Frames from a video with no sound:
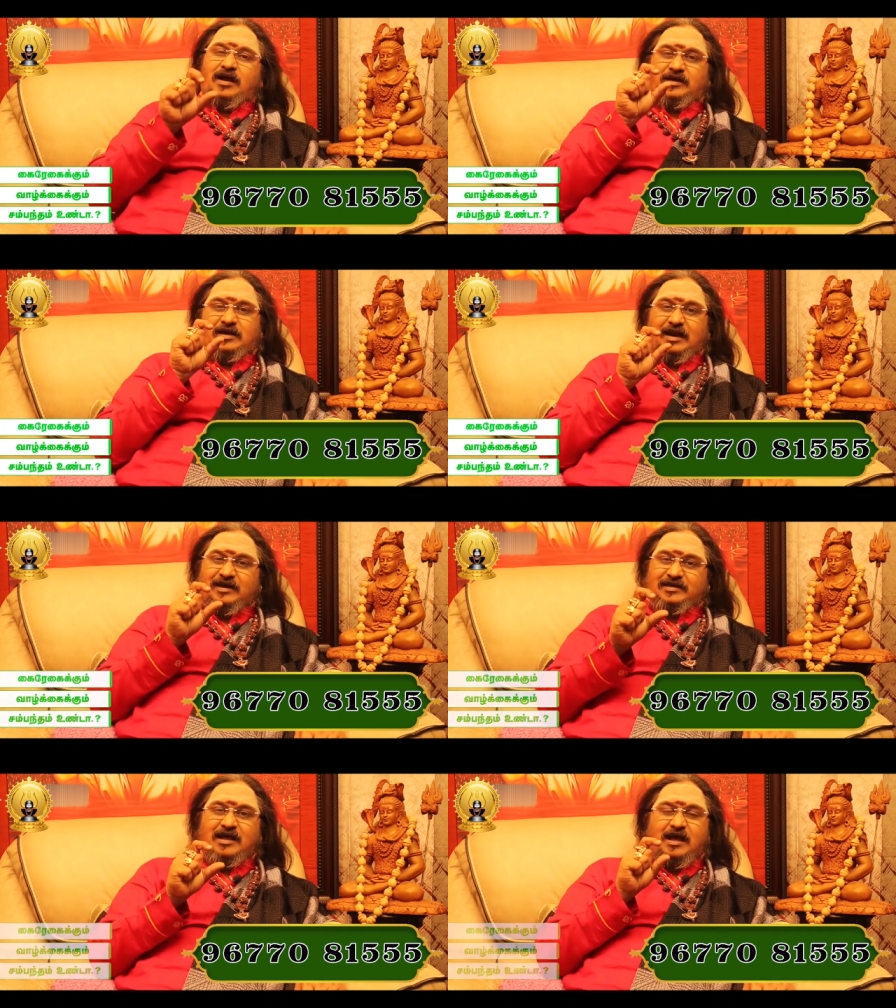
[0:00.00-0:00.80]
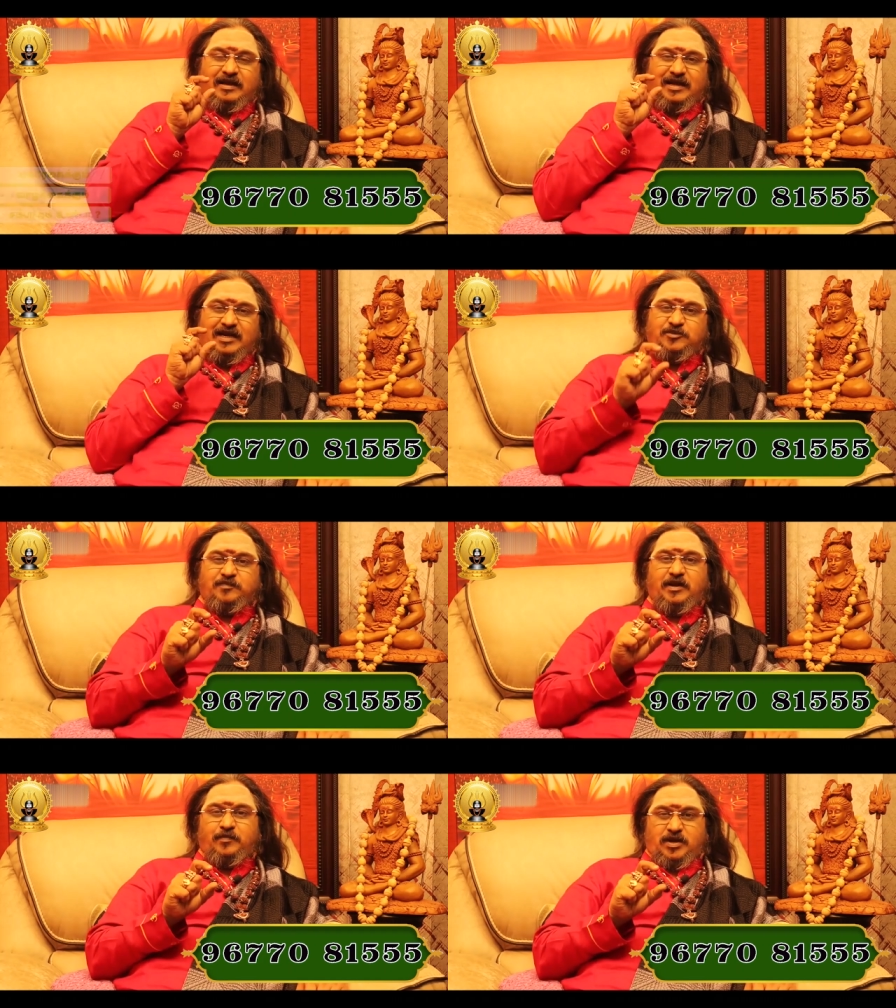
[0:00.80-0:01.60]
அதை கரெக்டாக அனலைஸ்
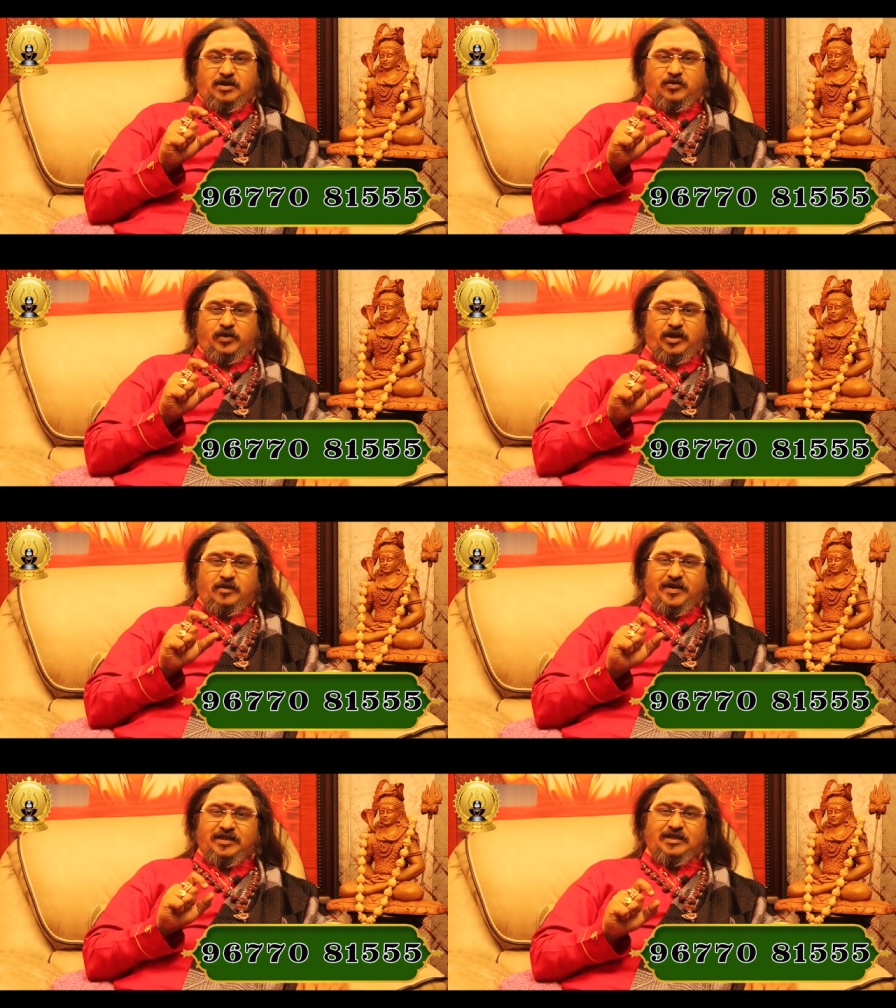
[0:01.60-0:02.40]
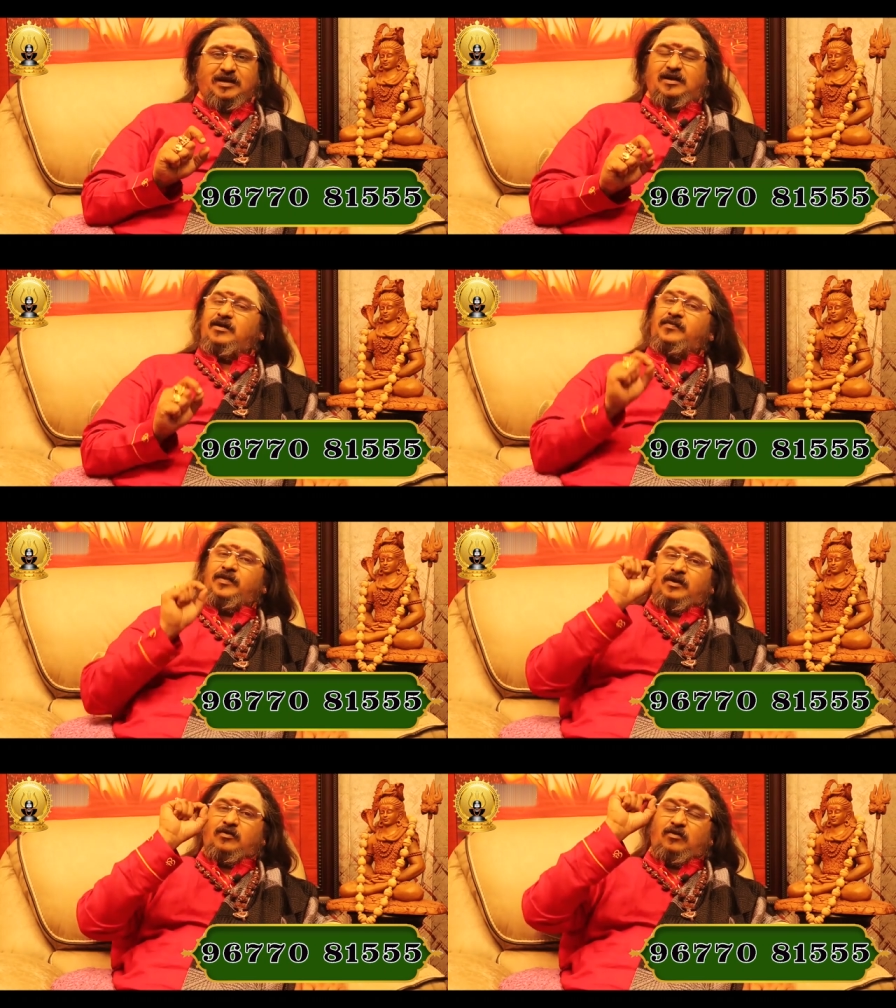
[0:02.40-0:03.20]
பண்ணி பார்க்கக்கூடியவங்க பார்த்தாங்கன்னா
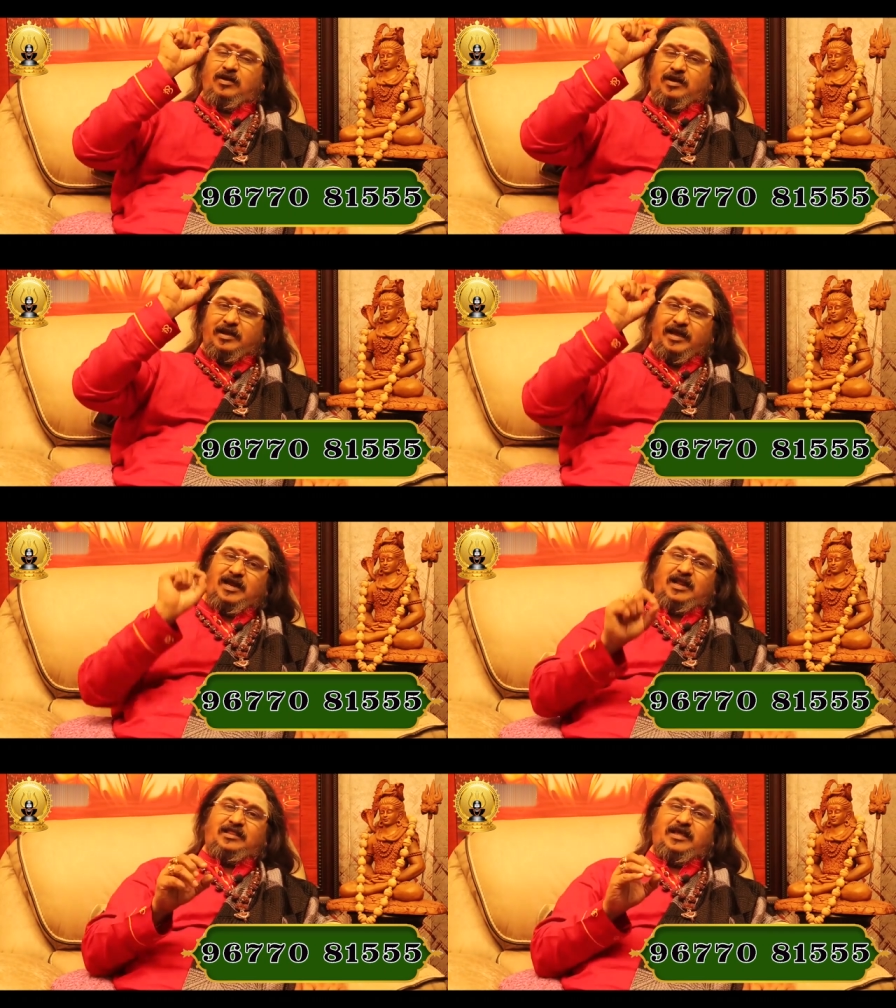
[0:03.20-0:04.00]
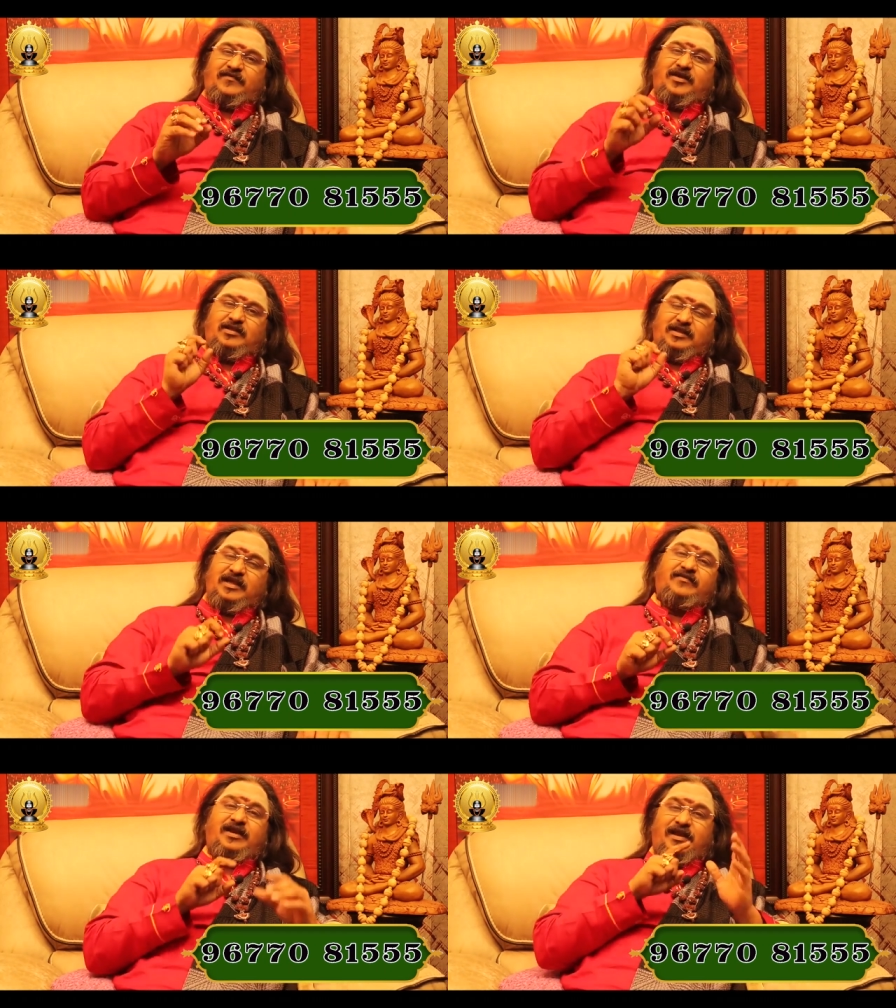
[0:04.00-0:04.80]
உங்களுக்கு என்ன தேவையோ அந்த
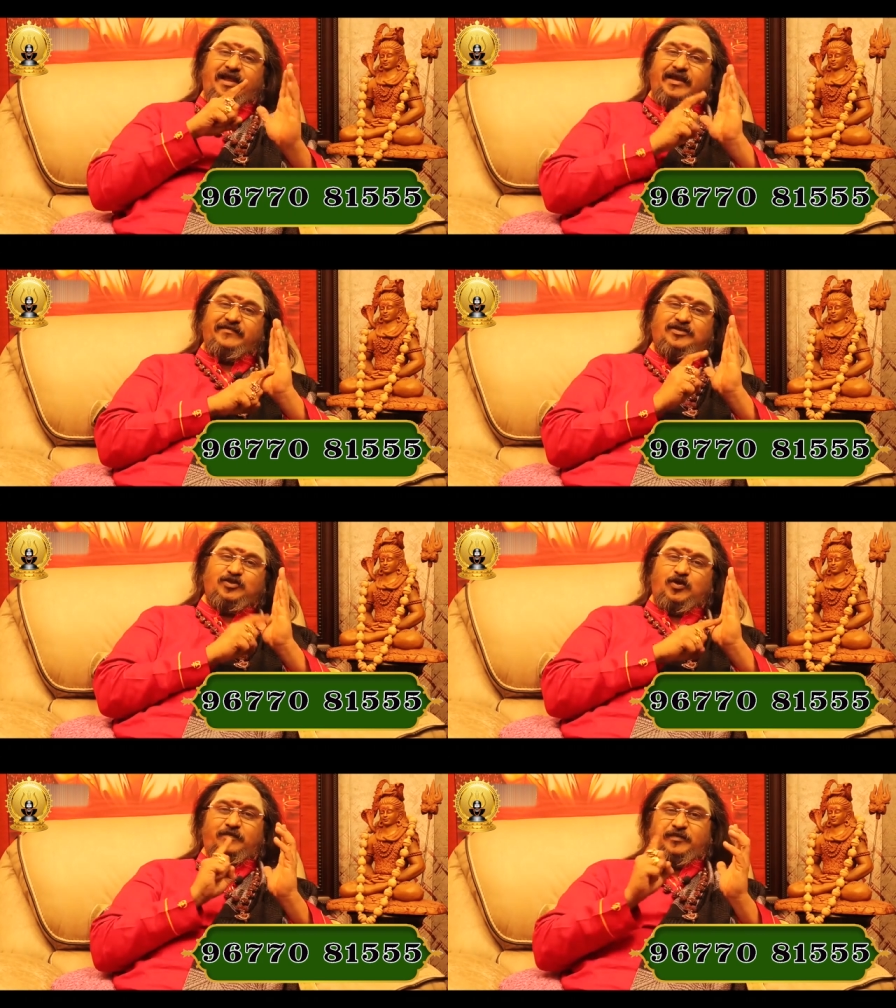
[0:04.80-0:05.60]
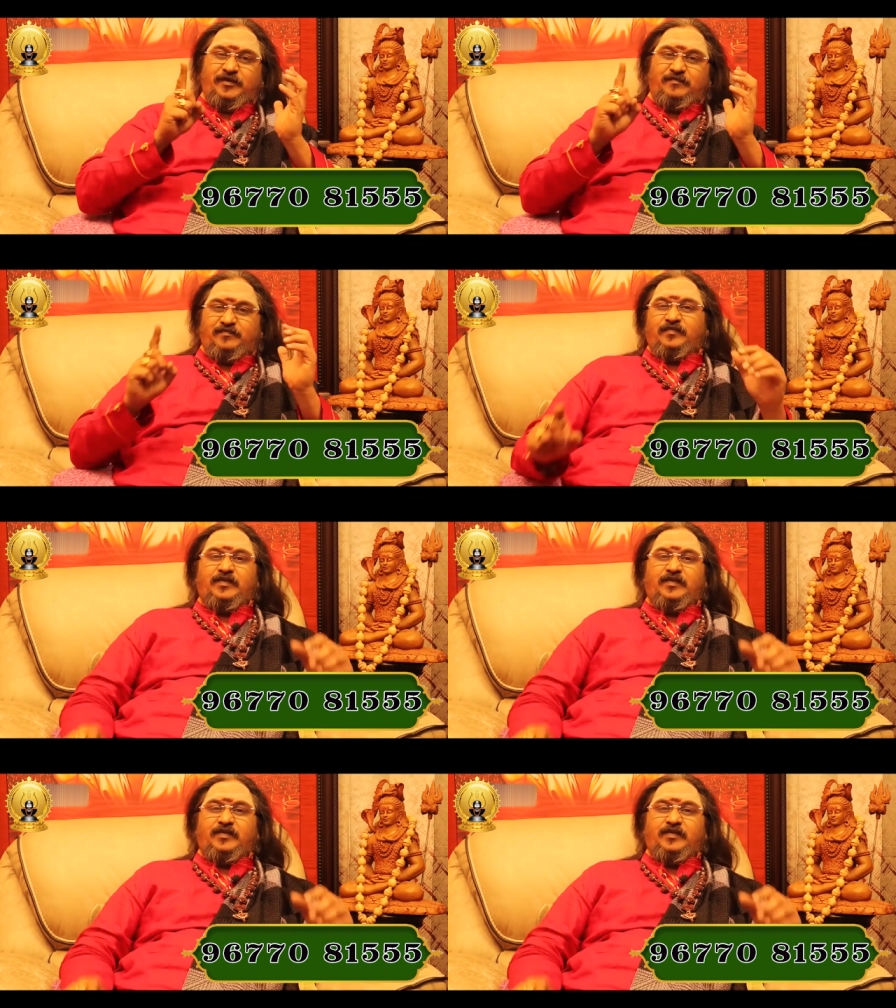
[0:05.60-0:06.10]
தேவையை ரேகையை வச்சு சொல்ல முடியும்